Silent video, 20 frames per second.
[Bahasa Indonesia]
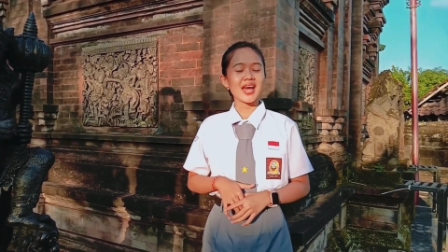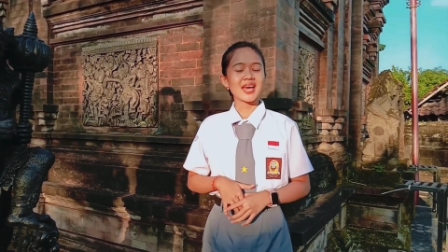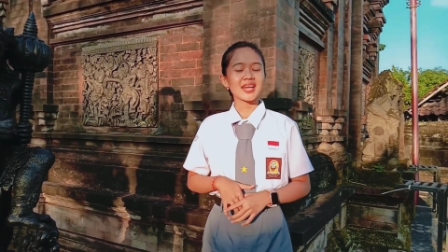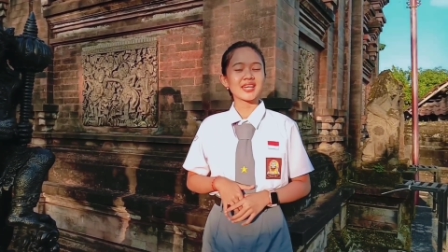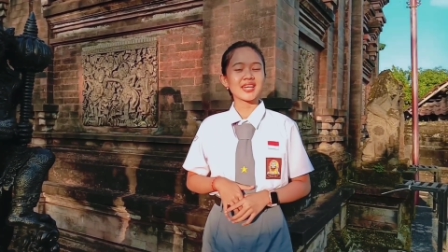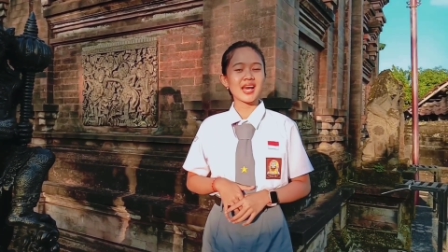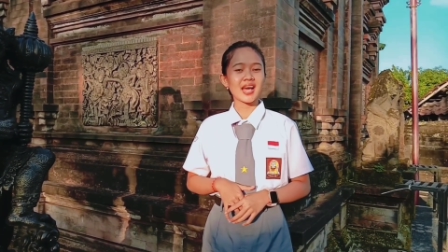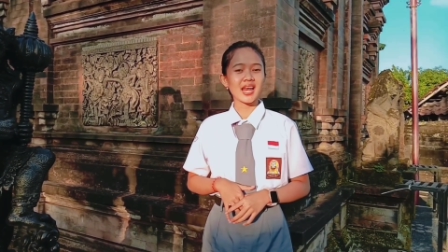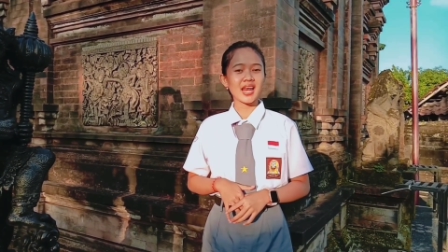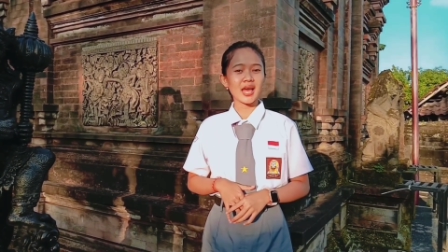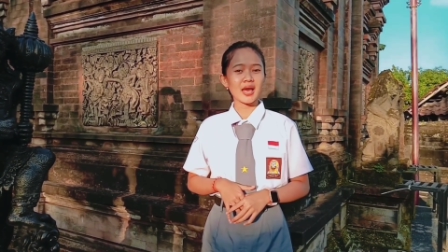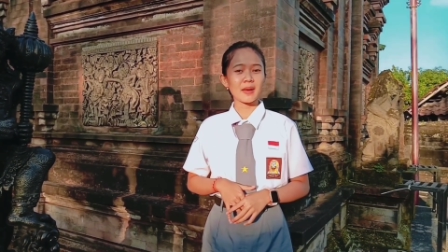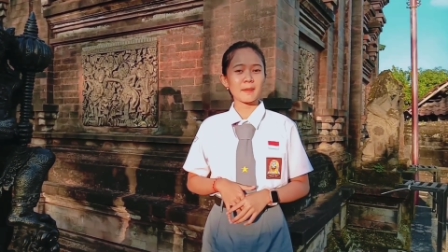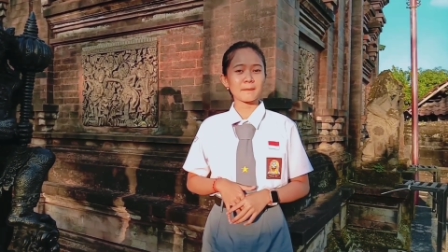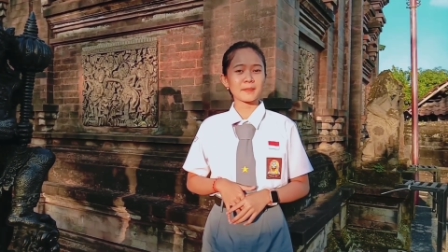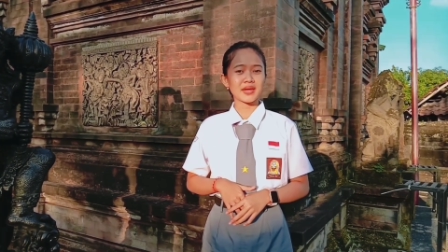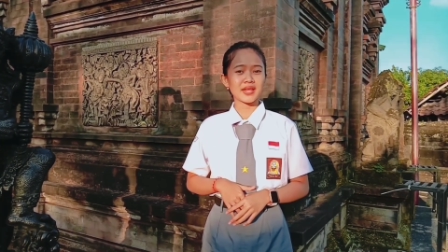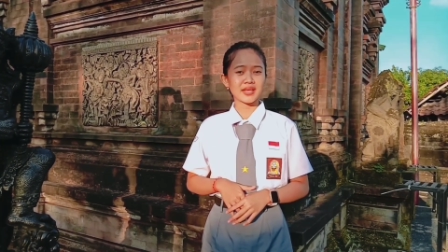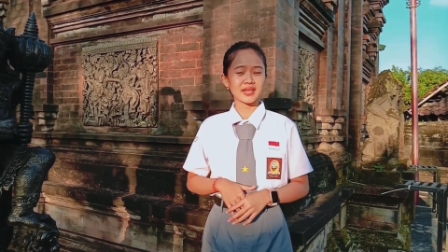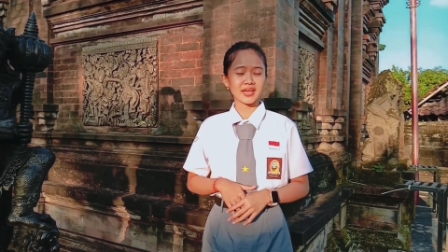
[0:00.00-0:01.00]
dalam
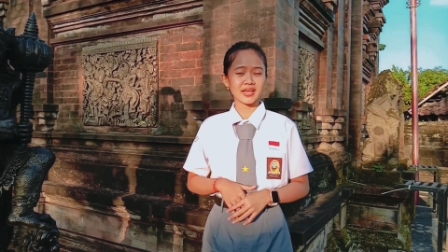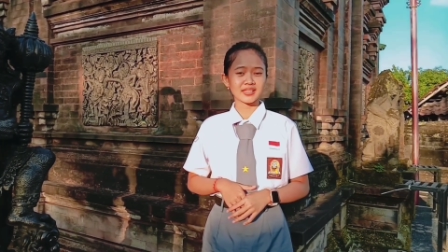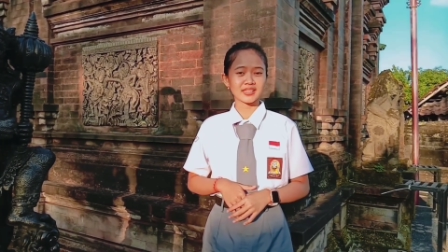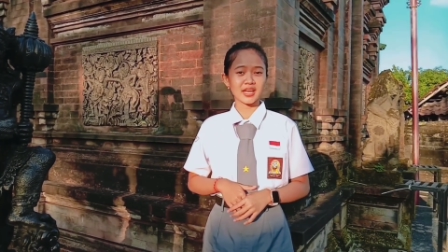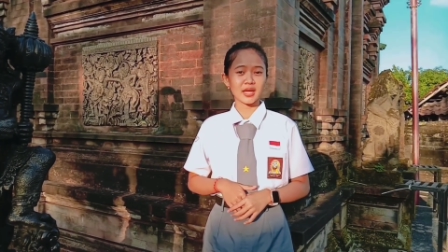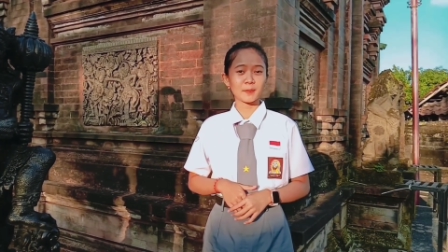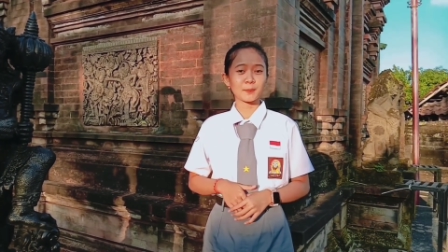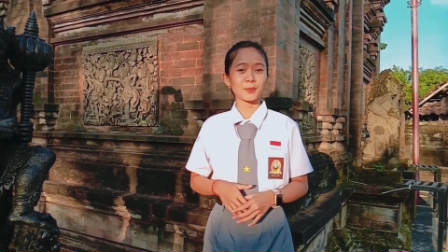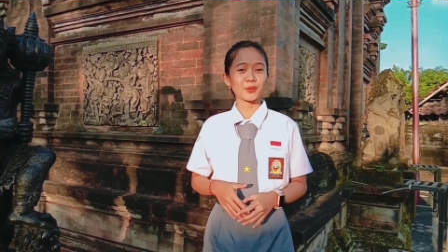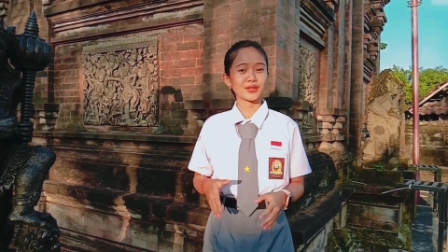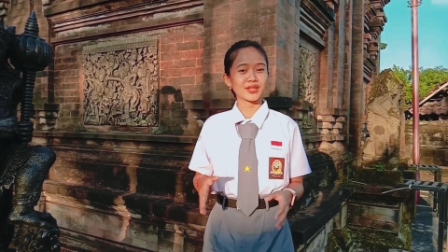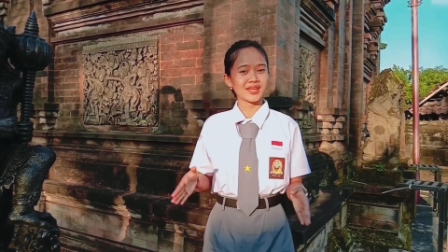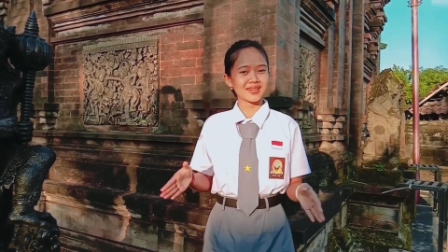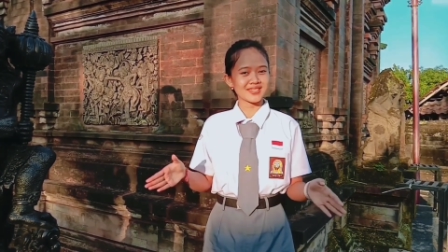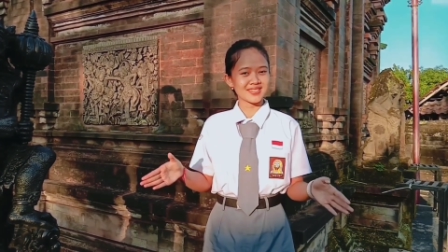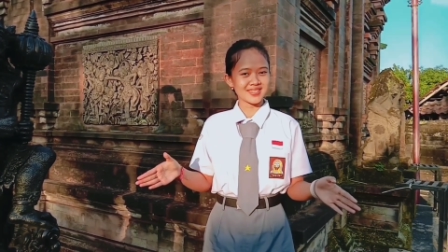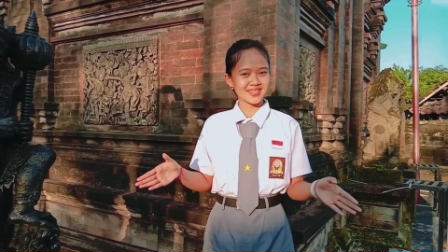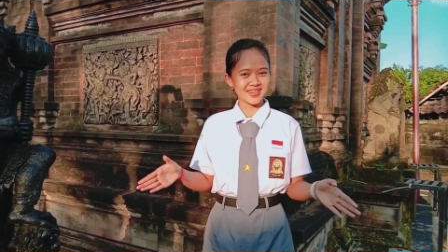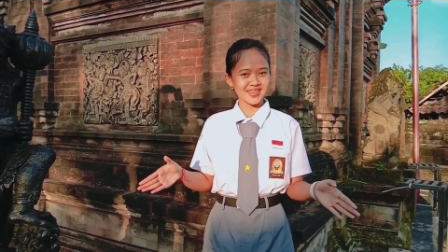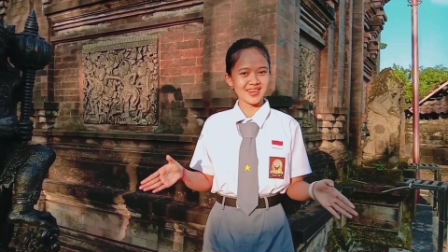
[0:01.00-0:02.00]
meningkatkan potensi
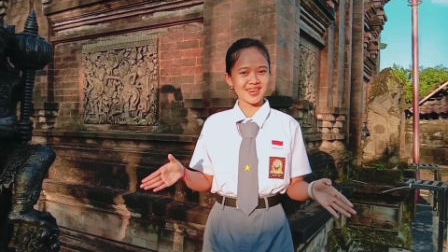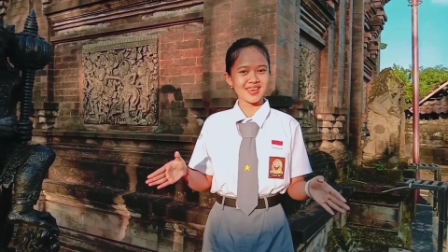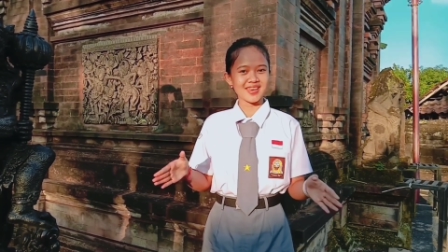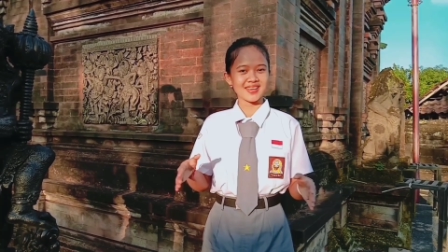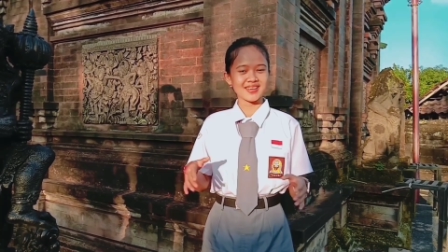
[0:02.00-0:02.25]
diri.